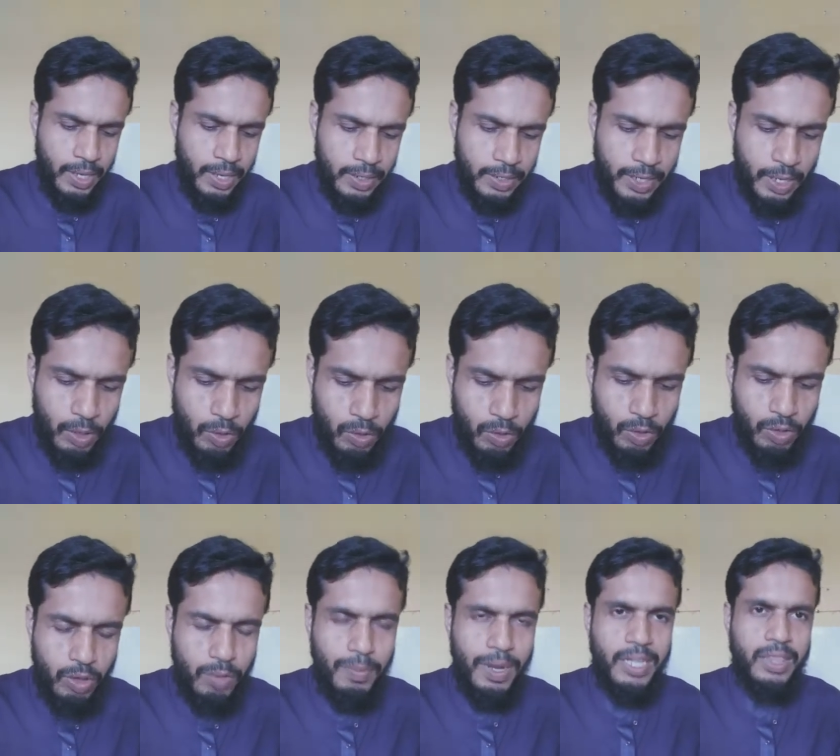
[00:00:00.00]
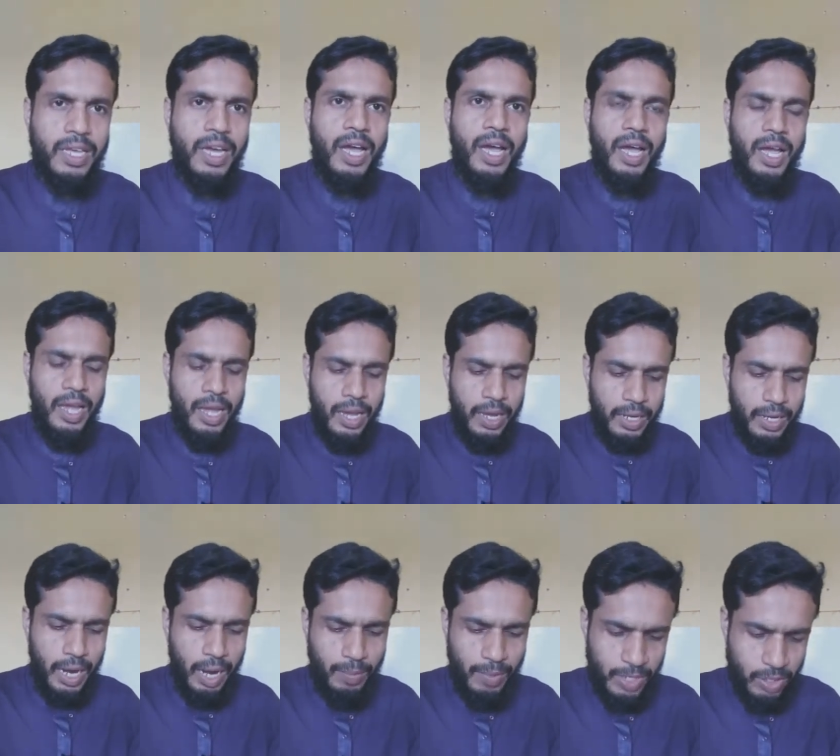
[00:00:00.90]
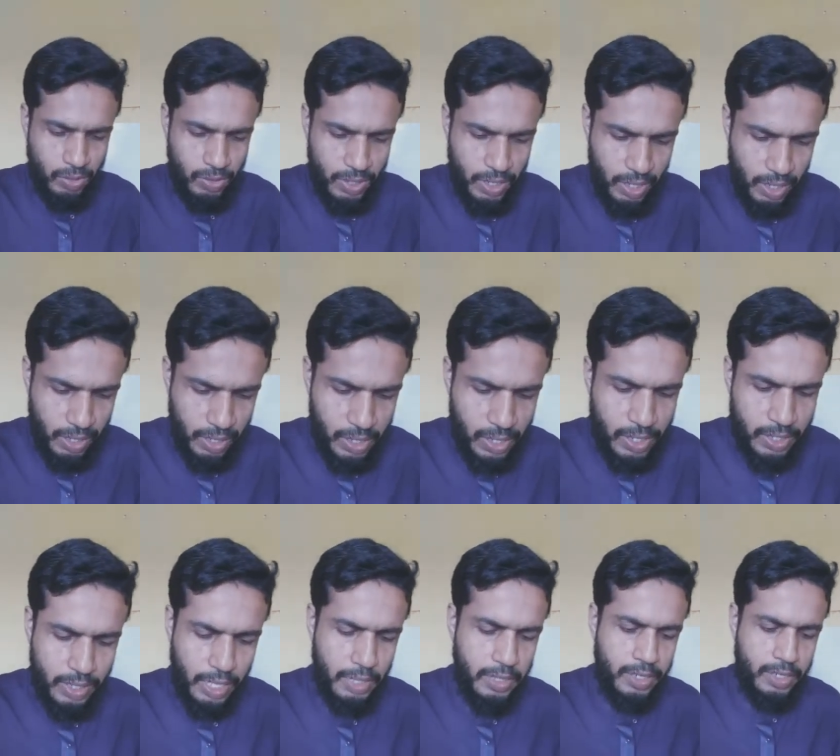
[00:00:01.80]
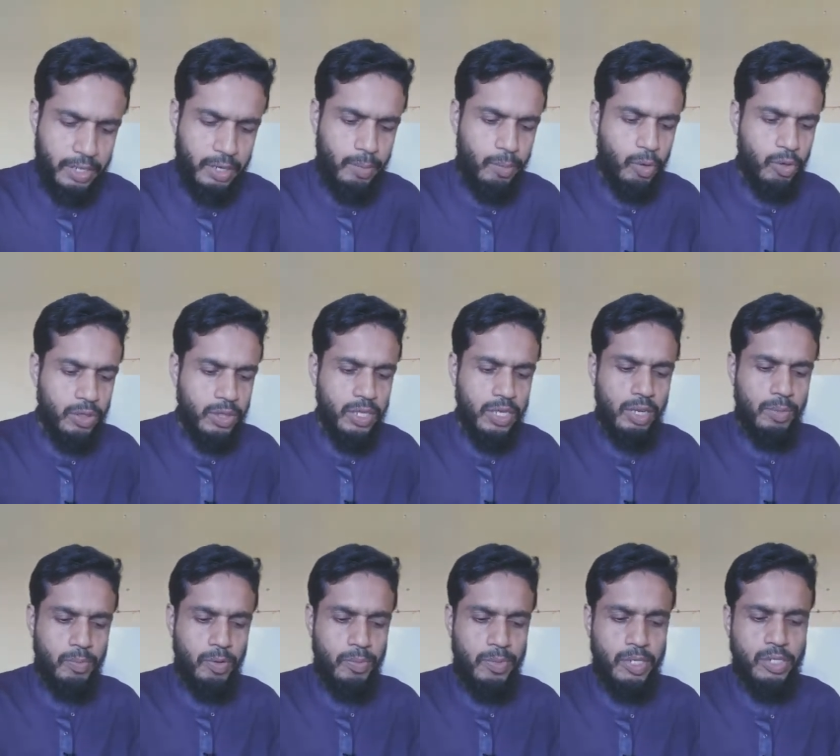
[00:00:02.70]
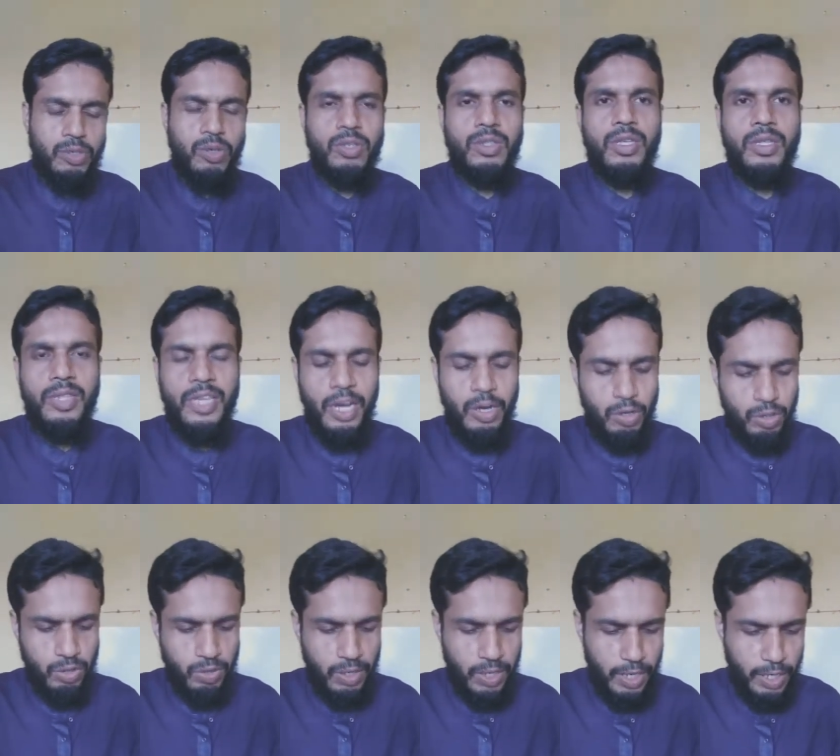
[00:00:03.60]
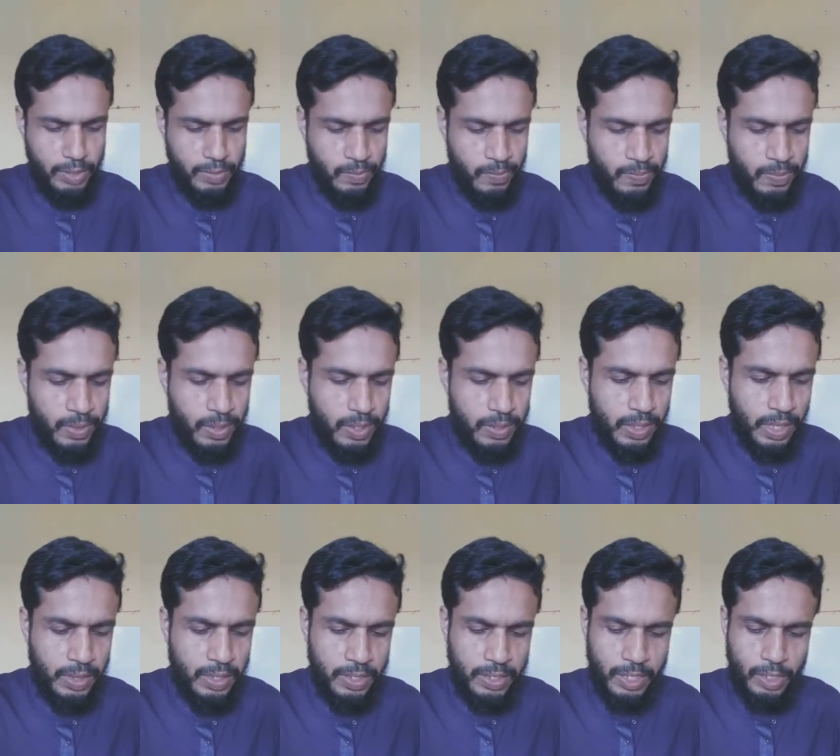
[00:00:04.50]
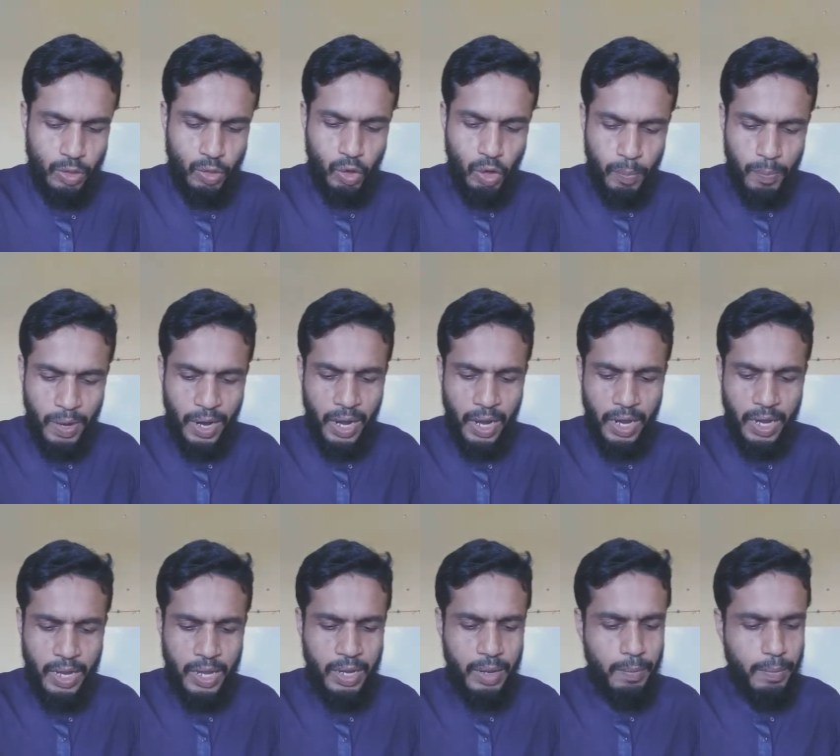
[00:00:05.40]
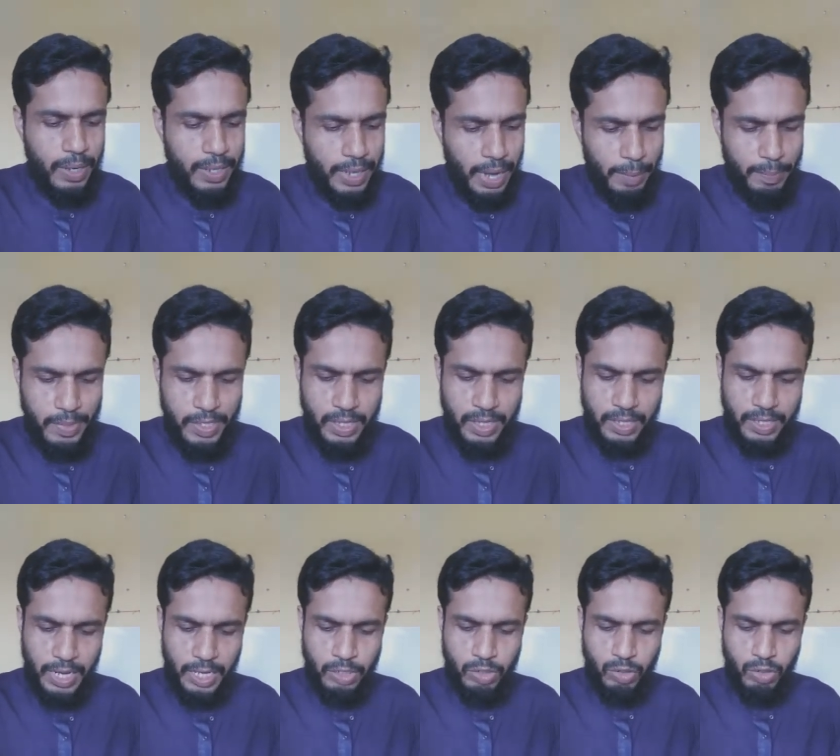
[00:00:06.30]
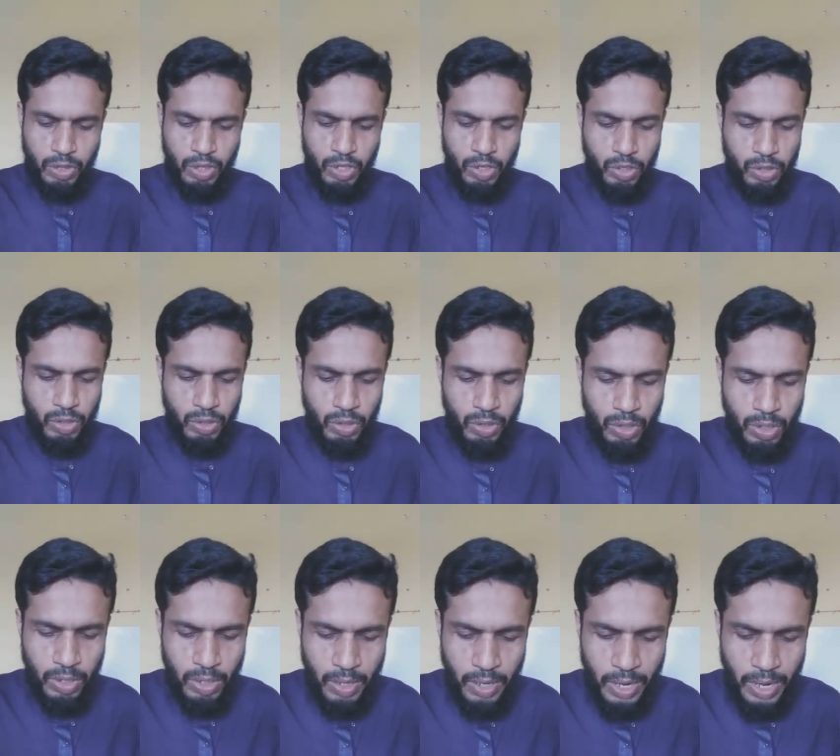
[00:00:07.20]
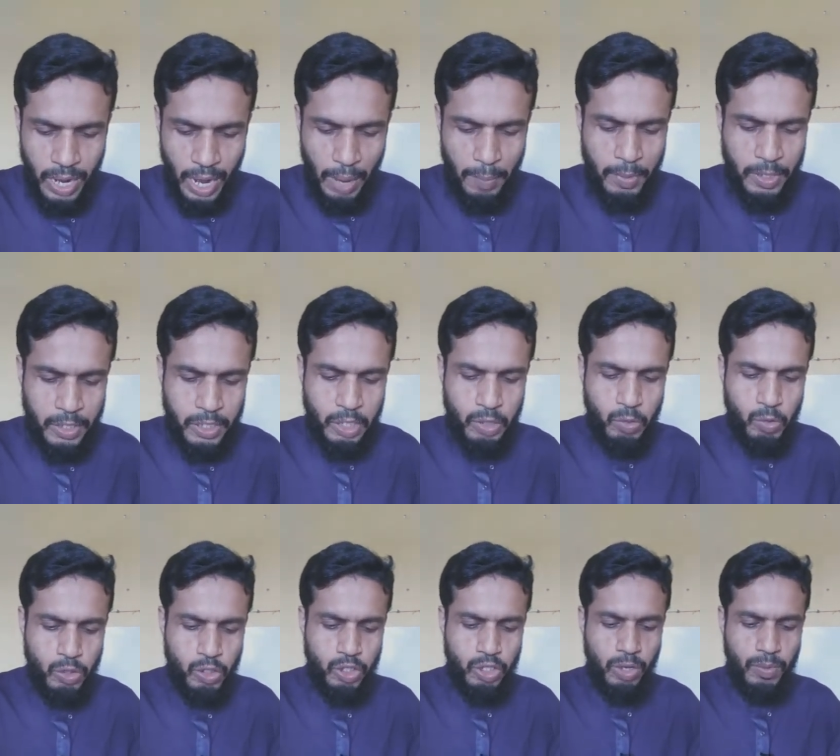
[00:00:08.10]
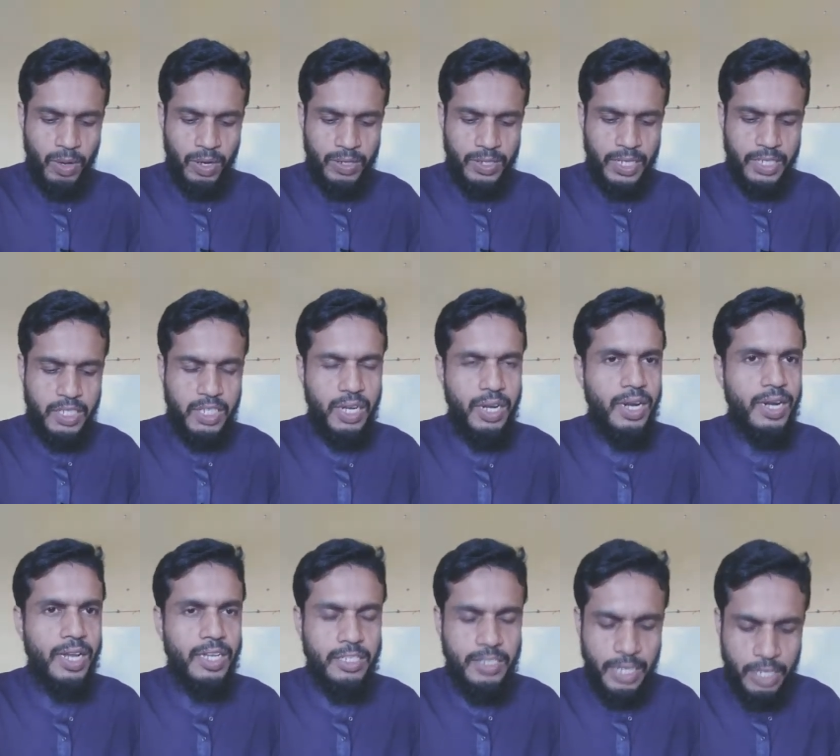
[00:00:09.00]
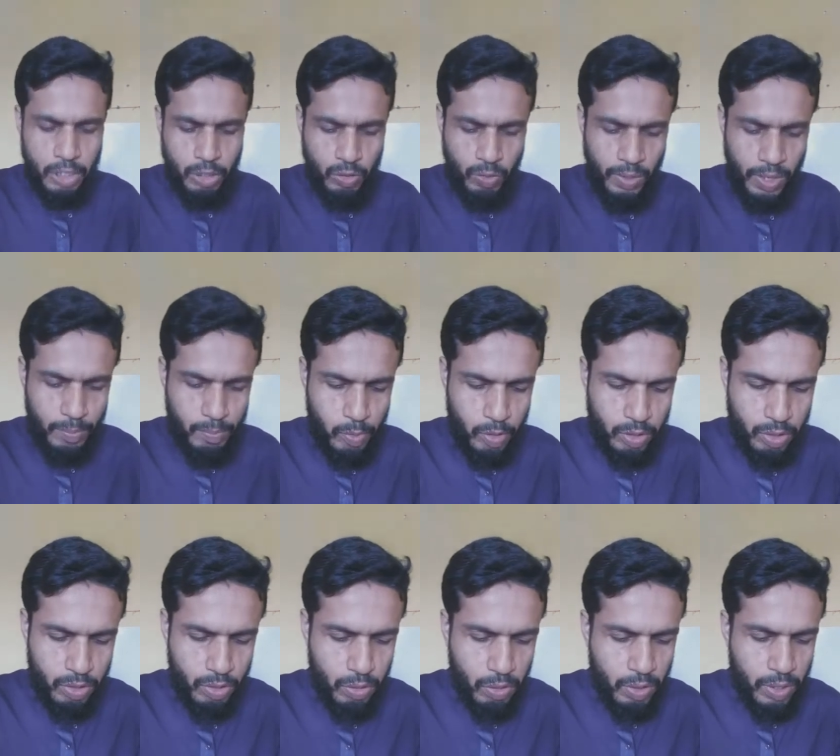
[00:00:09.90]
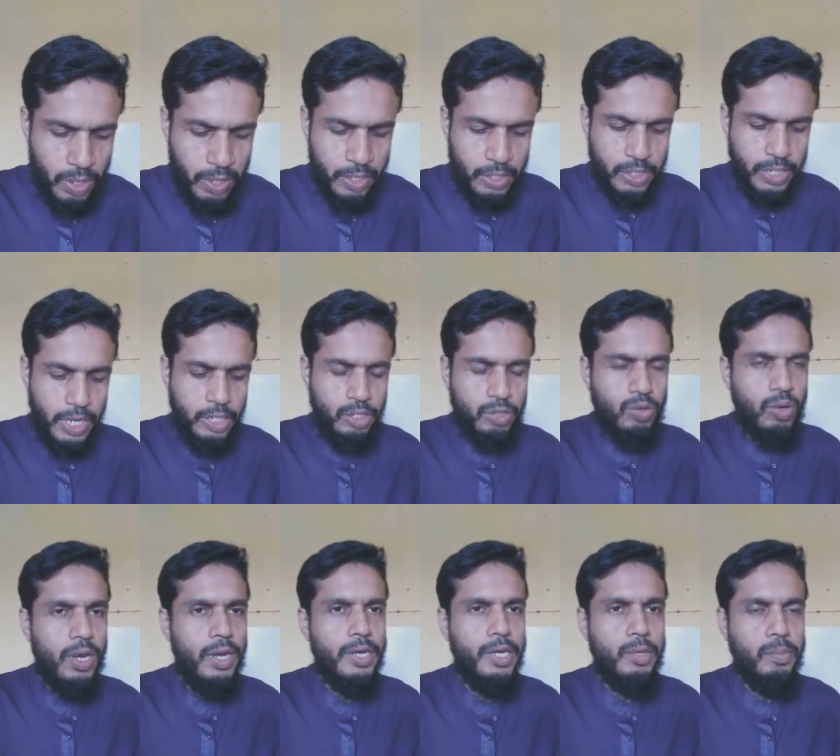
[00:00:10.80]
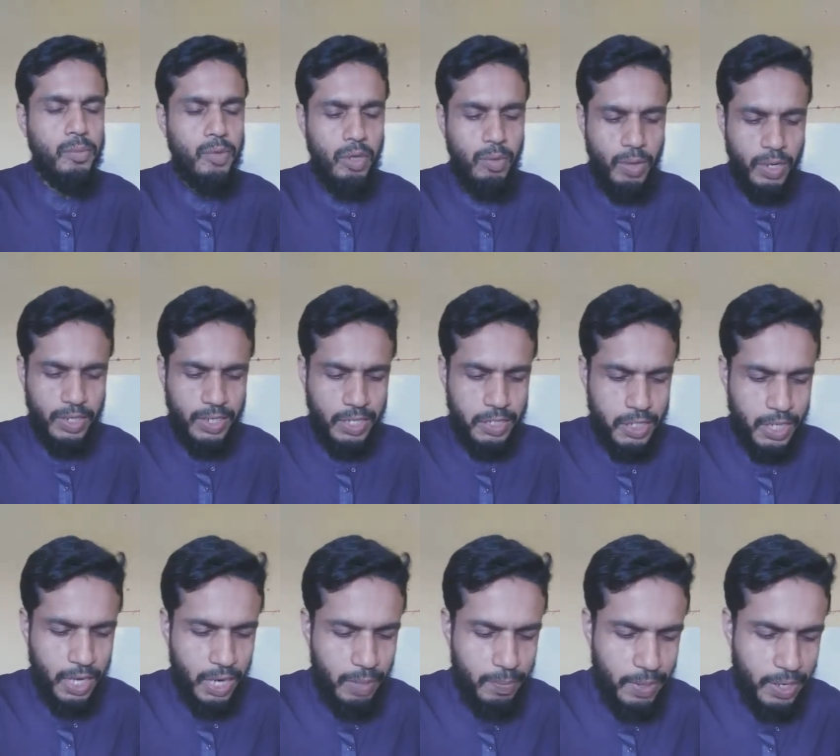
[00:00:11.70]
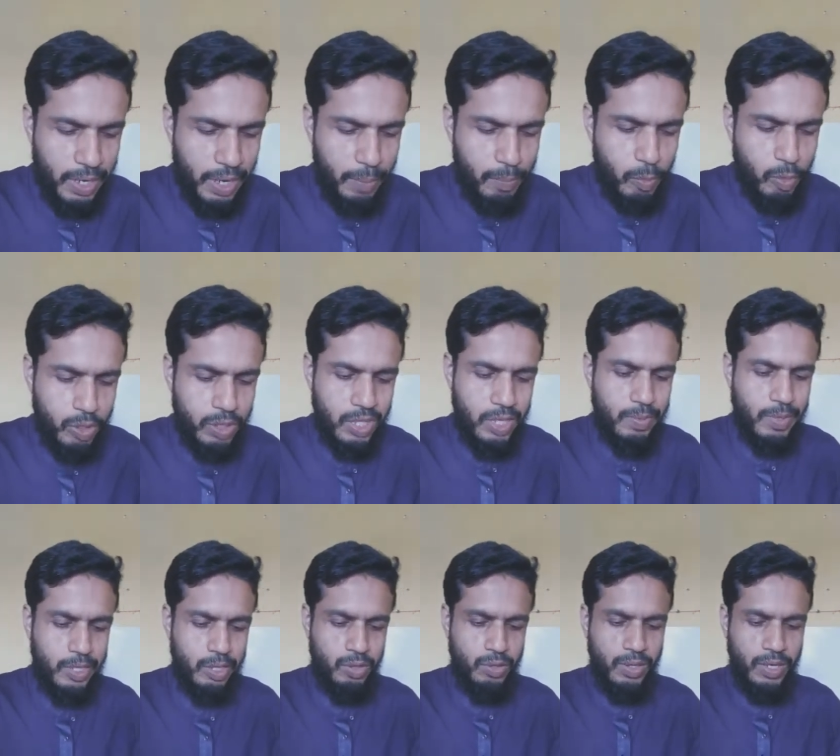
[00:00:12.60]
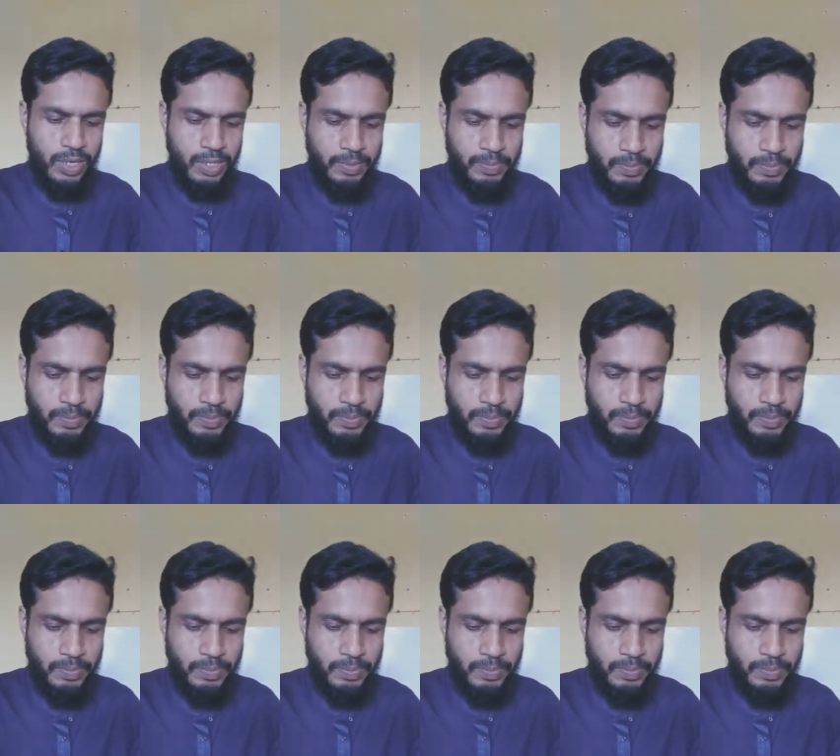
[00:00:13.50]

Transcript: কেউ কোনো মাথা ঘামাত না তাদেরকে মন্দিরে প্রবেশ করতে দেয়া হতো না তাদেরকে ধোপা বা নাপিতের কাজ করতে হতো এমনকি উচ্চবর্ণের ছেলেরা যে স্কুলে পড়তো সেই স্কুলে নিম্নবর্গের ছেলেমেয়েরা পড়তে পারতো না